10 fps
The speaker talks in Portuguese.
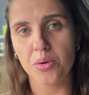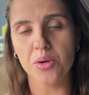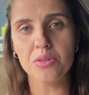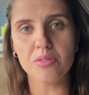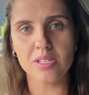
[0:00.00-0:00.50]

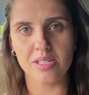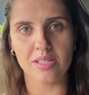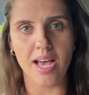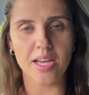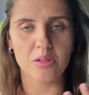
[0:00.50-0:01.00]
Quando você
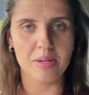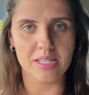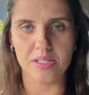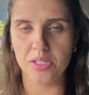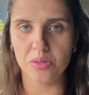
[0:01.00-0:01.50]
sai do
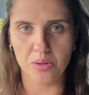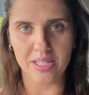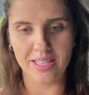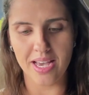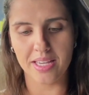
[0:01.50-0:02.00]
Brasil ou
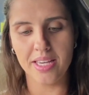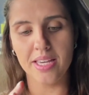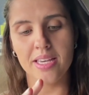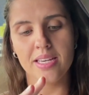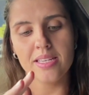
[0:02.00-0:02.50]
até
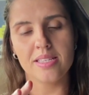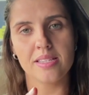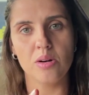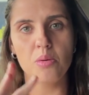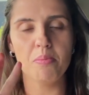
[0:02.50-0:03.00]
aqui,
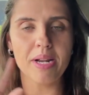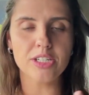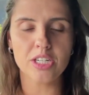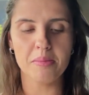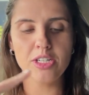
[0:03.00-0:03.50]
são
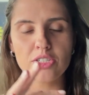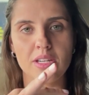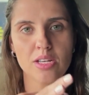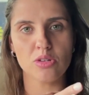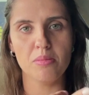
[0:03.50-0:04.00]
praticamente
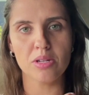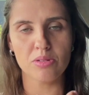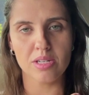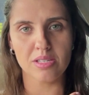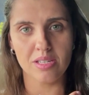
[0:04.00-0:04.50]
três
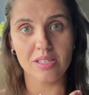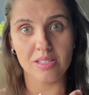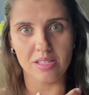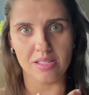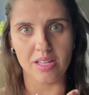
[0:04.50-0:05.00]
coberturas que
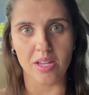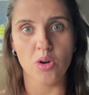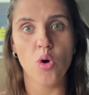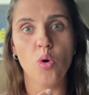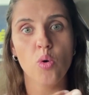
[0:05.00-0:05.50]
existem.
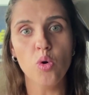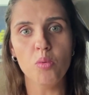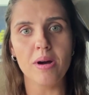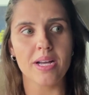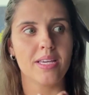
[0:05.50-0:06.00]

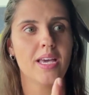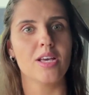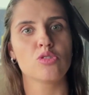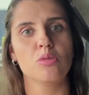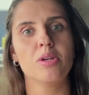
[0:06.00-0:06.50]
Uma que
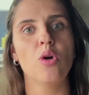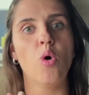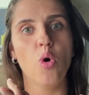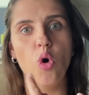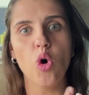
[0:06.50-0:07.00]
é sobre
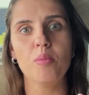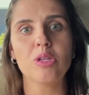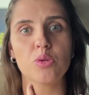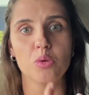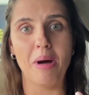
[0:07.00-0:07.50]
roubo e
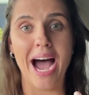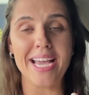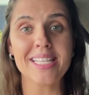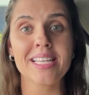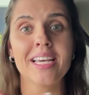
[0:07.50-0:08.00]
tudo
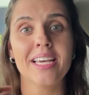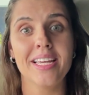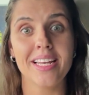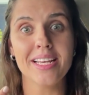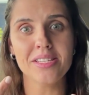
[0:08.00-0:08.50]
mais,
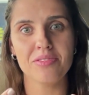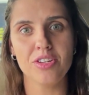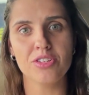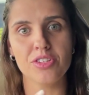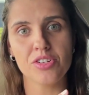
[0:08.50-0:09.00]
e nesse
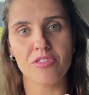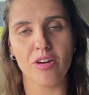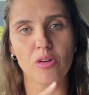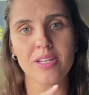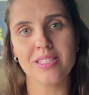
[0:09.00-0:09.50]
vídeo a gente
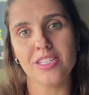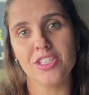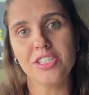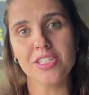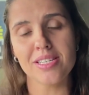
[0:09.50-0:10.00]
falou que se a
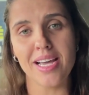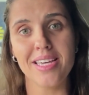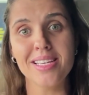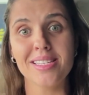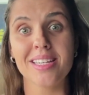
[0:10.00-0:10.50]
gente
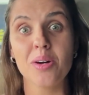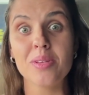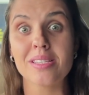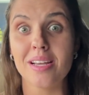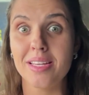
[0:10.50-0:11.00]
saísse não
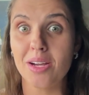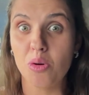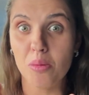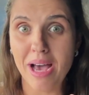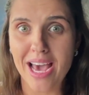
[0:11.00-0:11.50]
estaria
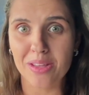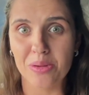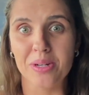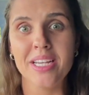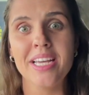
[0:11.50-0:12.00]

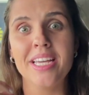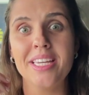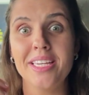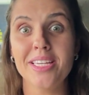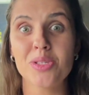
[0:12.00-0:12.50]
coberto,
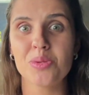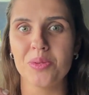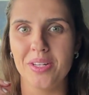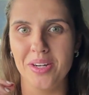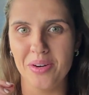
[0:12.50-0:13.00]
e isso
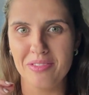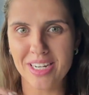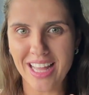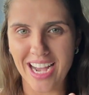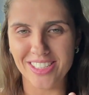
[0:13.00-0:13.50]
não é
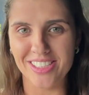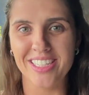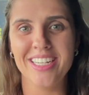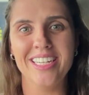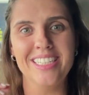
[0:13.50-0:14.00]
verdade.
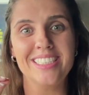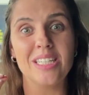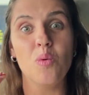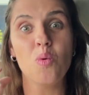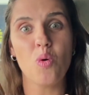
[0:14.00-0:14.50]

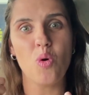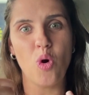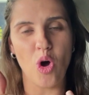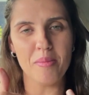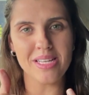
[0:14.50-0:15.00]
Então,
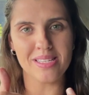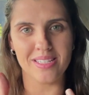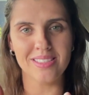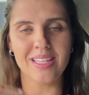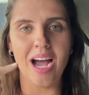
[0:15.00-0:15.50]
cobre
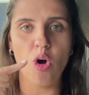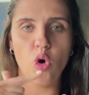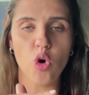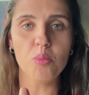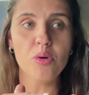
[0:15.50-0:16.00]
sim, tá?
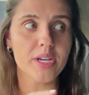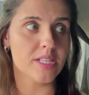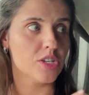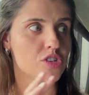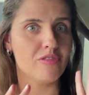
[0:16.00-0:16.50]
Roubo e
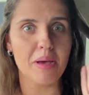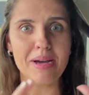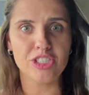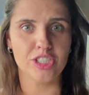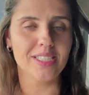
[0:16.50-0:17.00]
se tiver
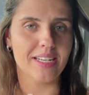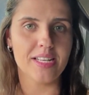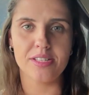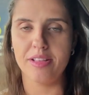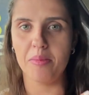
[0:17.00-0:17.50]
batida,
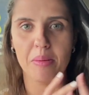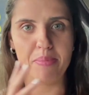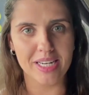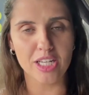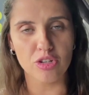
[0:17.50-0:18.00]
né, se der uma
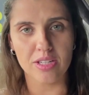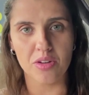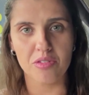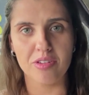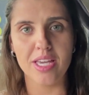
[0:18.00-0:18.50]
perda total
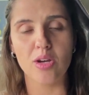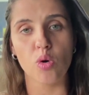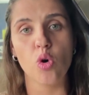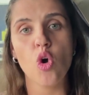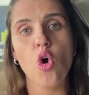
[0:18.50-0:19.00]
no
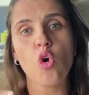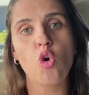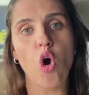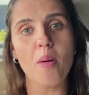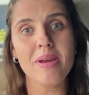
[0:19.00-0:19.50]
veículo,
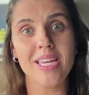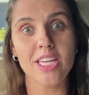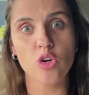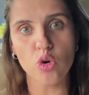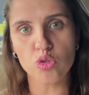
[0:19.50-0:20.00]
cobre
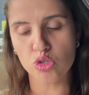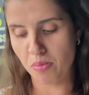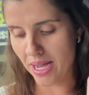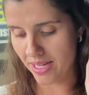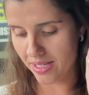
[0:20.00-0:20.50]
em outros
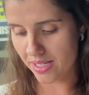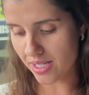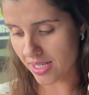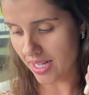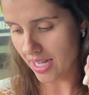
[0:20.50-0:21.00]

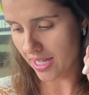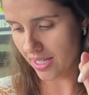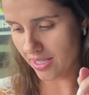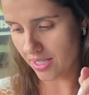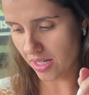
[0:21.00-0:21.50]
países
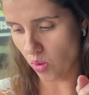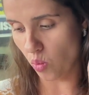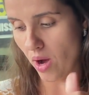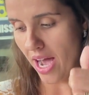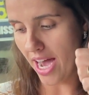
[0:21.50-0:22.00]
que
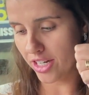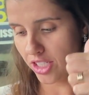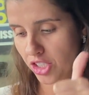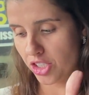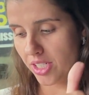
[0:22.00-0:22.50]
são
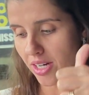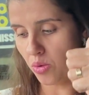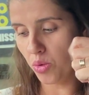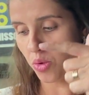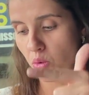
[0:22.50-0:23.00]
Argentina,
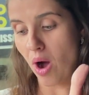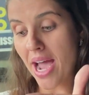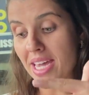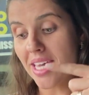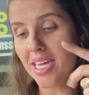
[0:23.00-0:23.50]

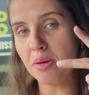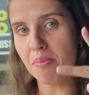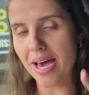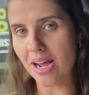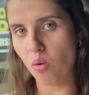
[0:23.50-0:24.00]
Uruguai e
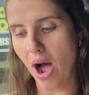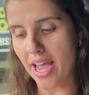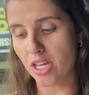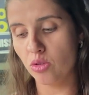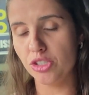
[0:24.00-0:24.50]

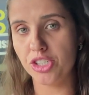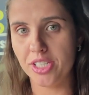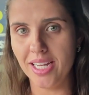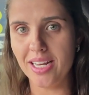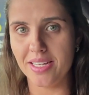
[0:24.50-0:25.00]
Paraguai. No
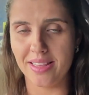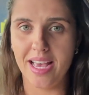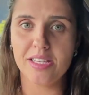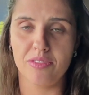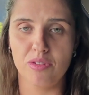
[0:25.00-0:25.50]
Chile,
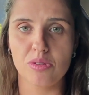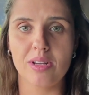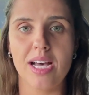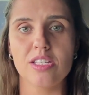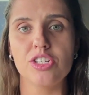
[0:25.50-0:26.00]
né, se fosse o
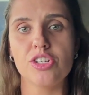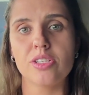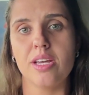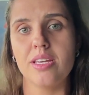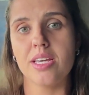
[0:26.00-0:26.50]
caso, a gente
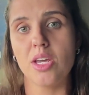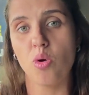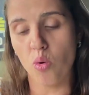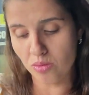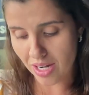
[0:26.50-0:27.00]
teria que
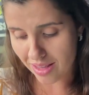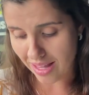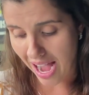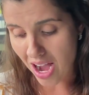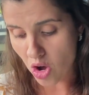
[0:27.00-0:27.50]

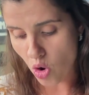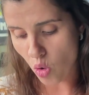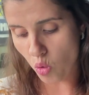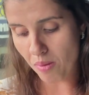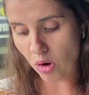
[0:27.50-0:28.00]
contratar
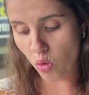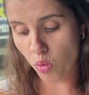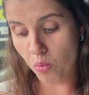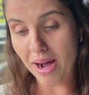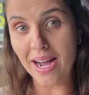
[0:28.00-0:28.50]
uma,
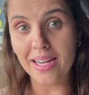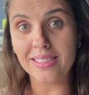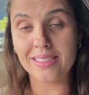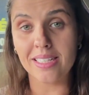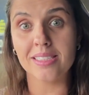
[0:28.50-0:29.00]
uma
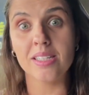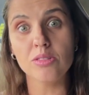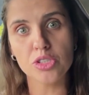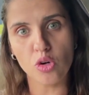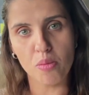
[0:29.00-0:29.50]

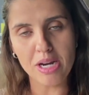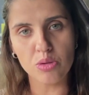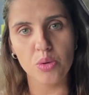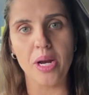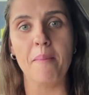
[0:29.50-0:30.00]
extensão de
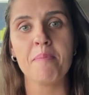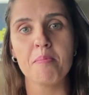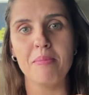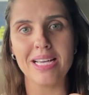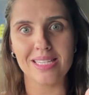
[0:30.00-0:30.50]
cobertura,
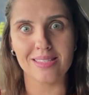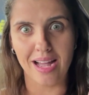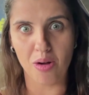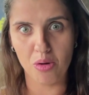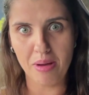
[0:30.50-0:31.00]
mas
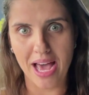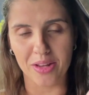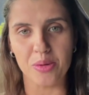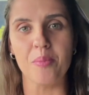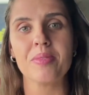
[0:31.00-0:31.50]
está
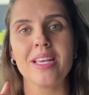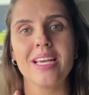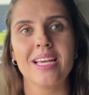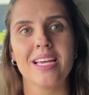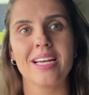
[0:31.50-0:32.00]
coberto. É, e não
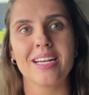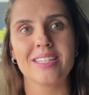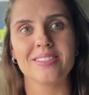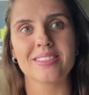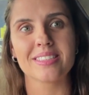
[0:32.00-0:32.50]
só no
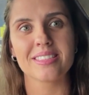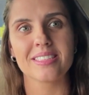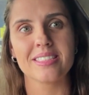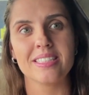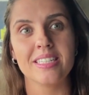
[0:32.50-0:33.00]
Chile, tem
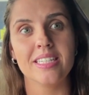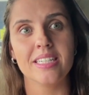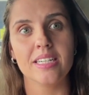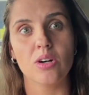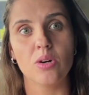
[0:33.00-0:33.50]
outros países
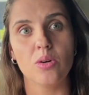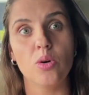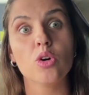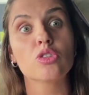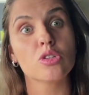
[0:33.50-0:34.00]
também do Mercosul
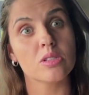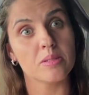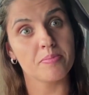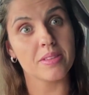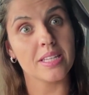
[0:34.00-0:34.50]
outros... que dá para
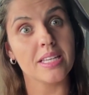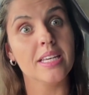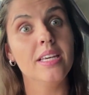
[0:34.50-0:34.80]
pedir extensão.